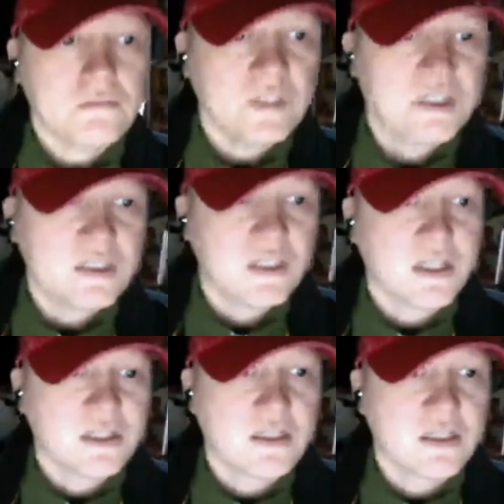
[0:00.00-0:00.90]
ni
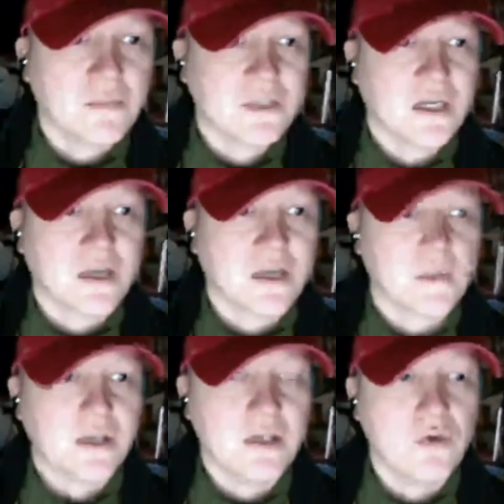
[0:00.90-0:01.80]
siquiera
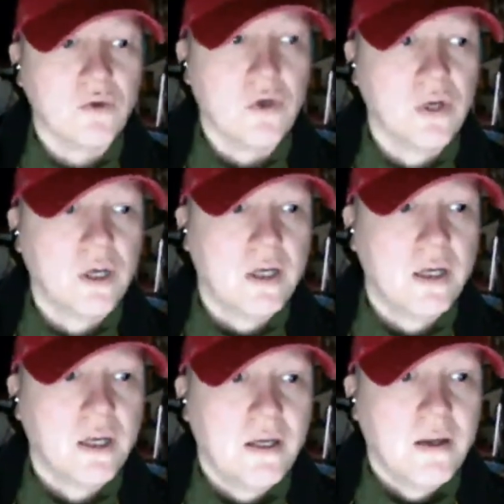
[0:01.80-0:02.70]
sacarme el título
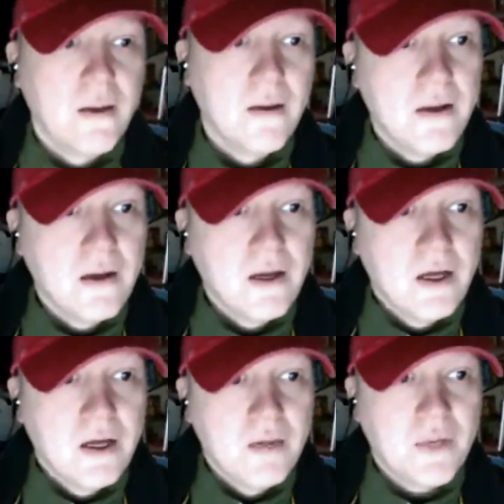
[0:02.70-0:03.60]

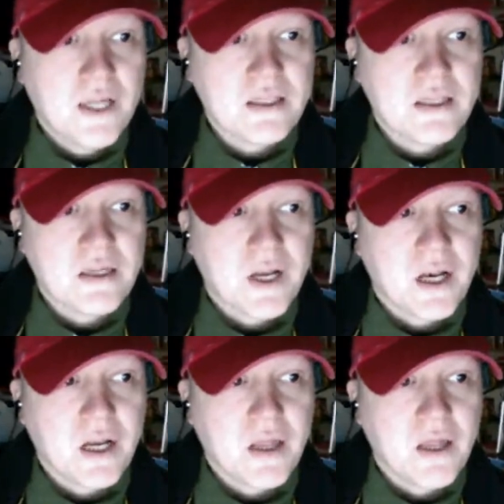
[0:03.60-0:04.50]
para sentirme
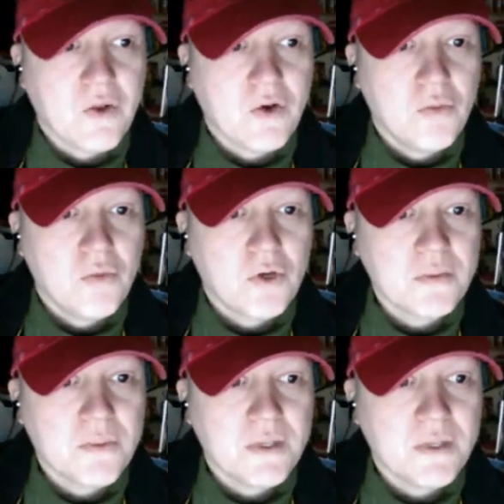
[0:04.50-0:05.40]
realizado, ¿no? Porque
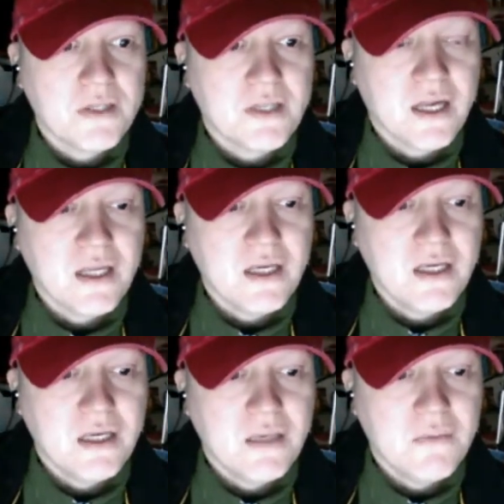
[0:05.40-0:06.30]
simplemente estar
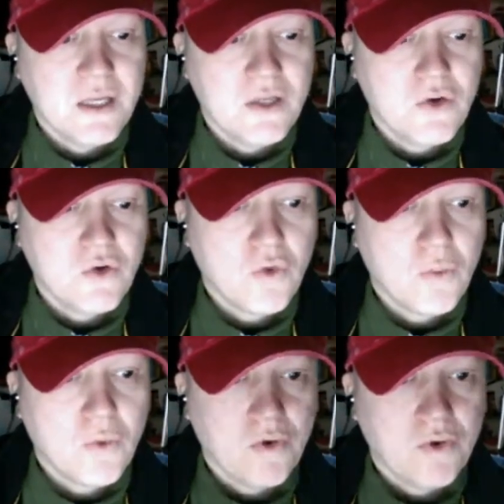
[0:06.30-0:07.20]
allí y viendo
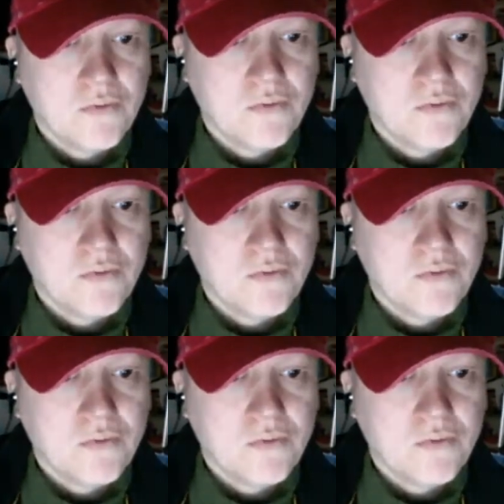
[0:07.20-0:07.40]
cómo,